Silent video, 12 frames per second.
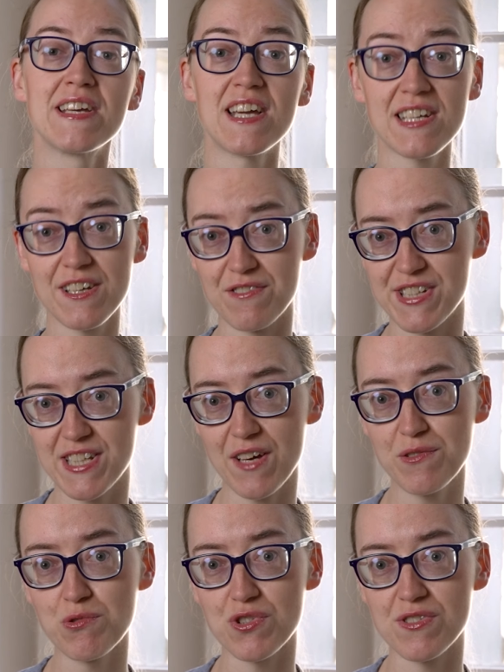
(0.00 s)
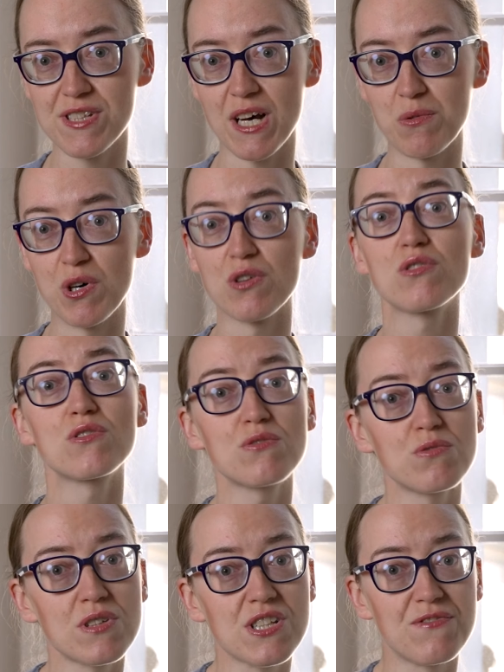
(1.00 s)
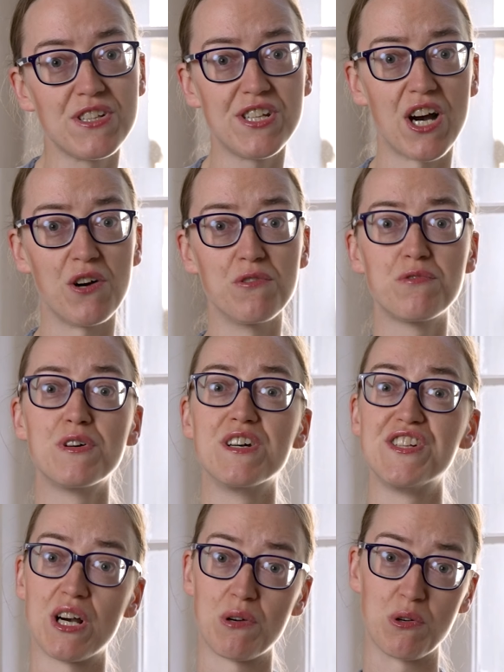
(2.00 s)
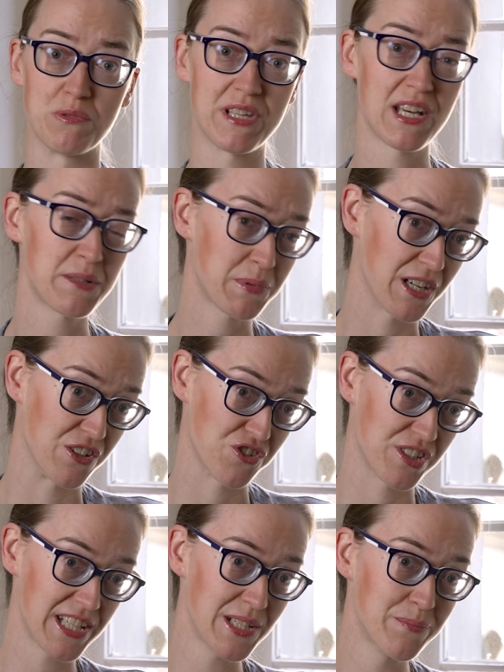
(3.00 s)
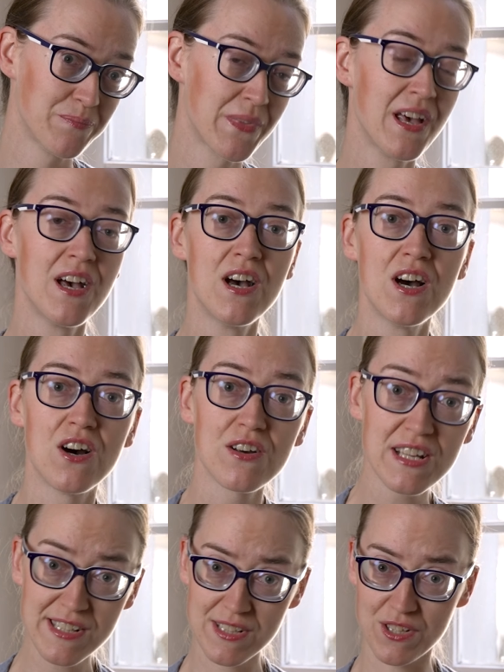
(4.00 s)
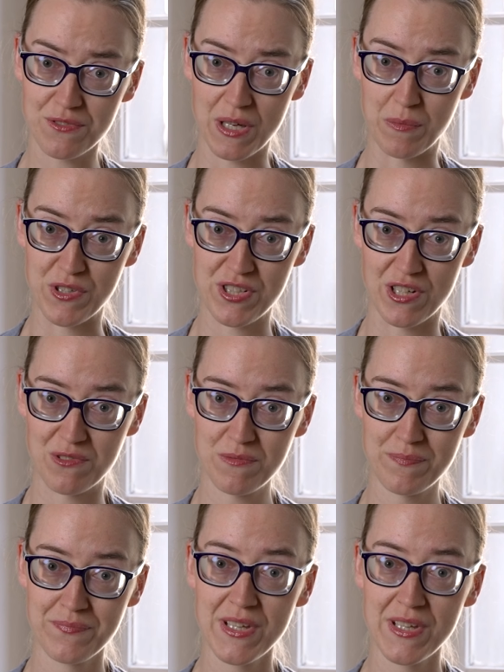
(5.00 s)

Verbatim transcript: jakie wystawy urządzało, który z wydziałów działał najprężniej oraz dowiemy się,